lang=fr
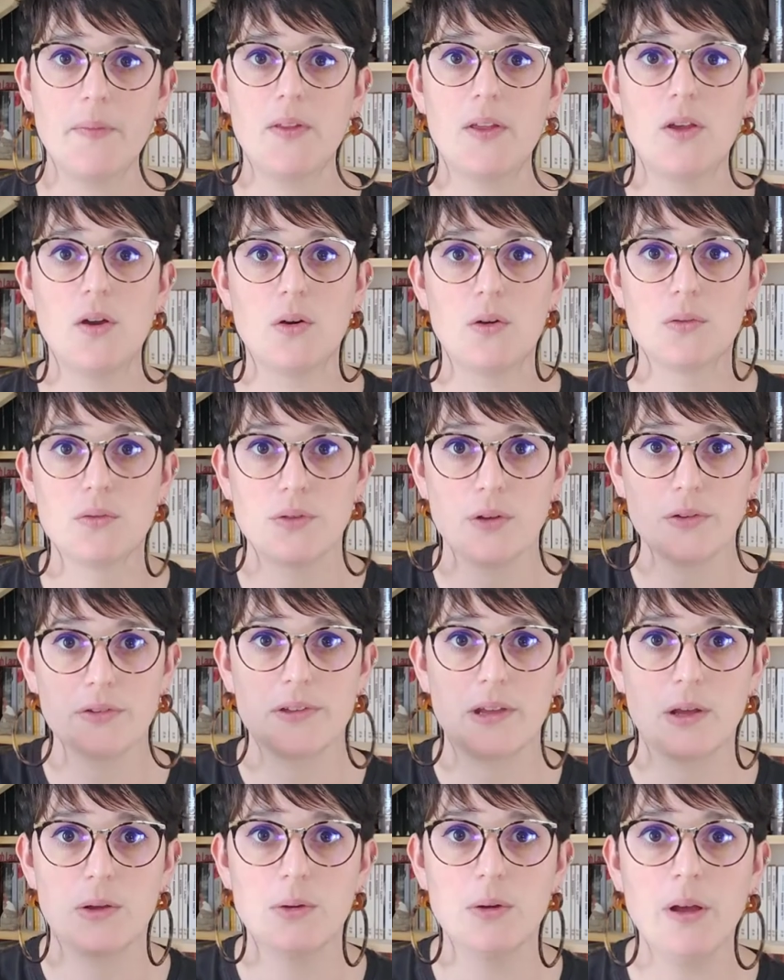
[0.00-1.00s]
d'ailleurs,
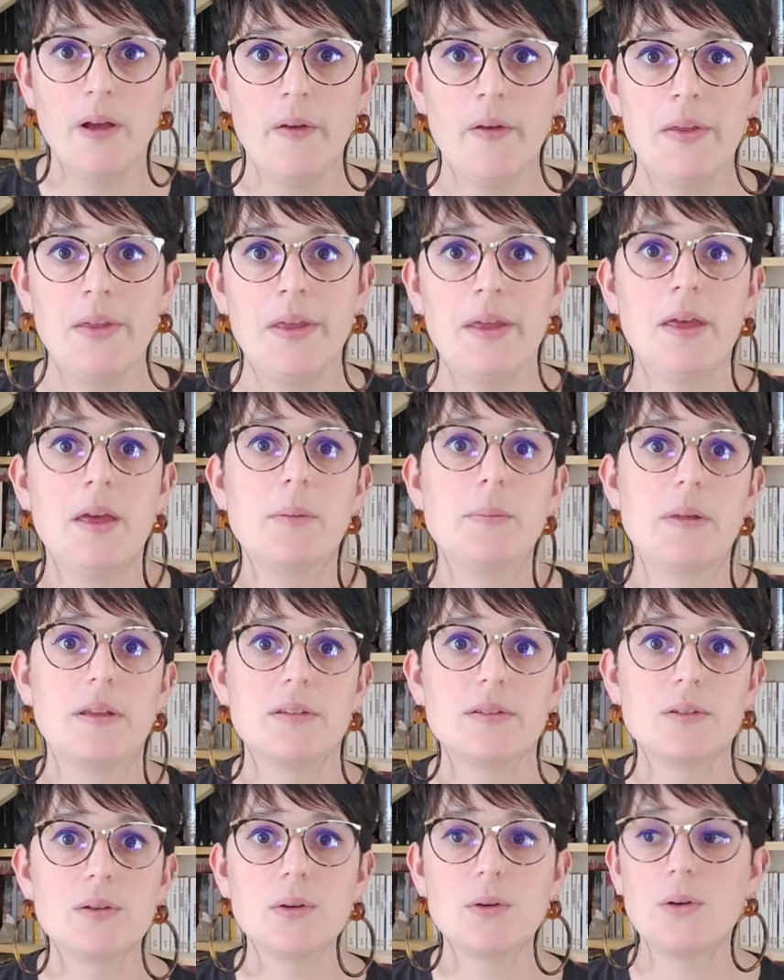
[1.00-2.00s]
force à eux,
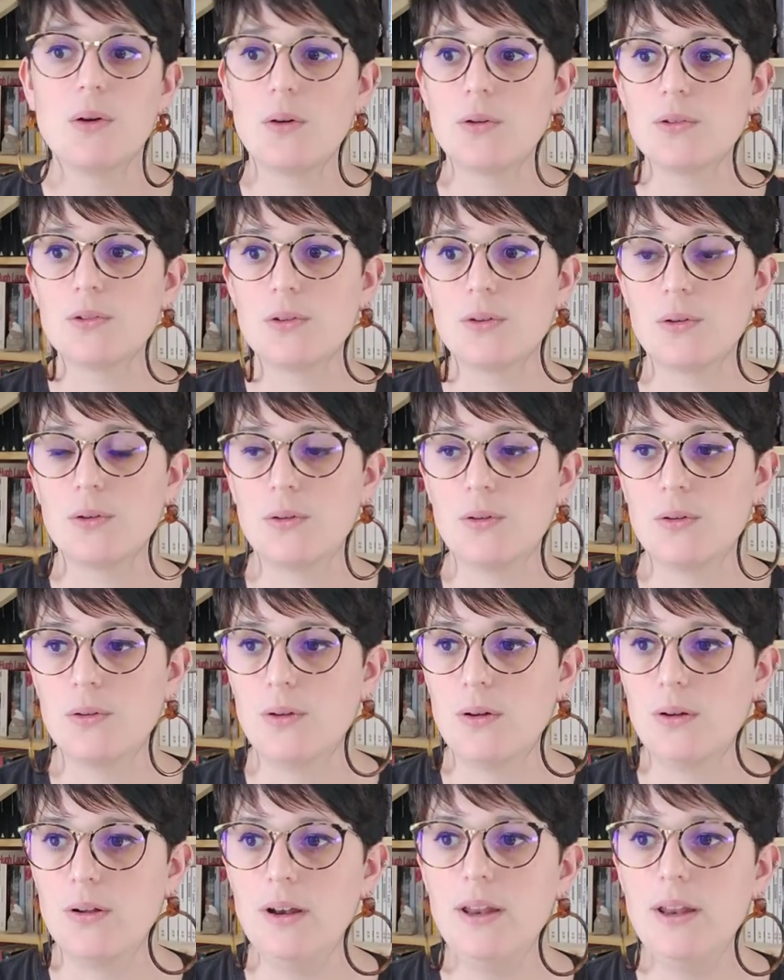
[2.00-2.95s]
parce que entre euh,